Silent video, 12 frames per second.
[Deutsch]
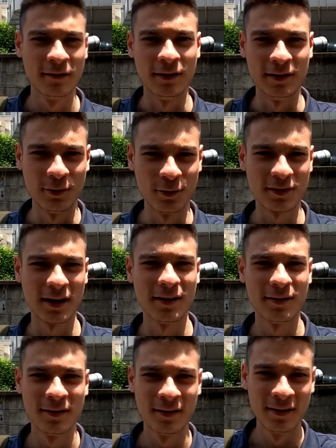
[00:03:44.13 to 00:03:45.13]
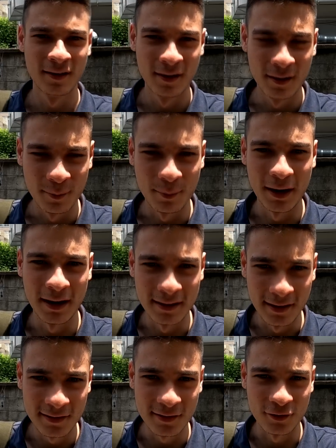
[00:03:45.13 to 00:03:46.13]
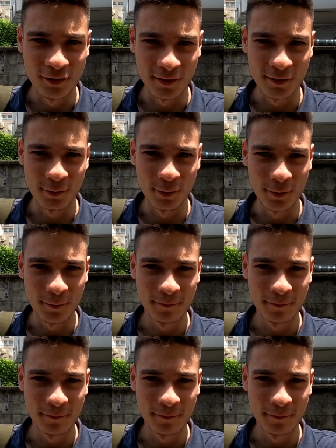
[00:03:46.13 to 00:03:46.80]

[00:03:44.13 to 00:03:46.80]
Wir sehen uns dann bei der nächsten Station.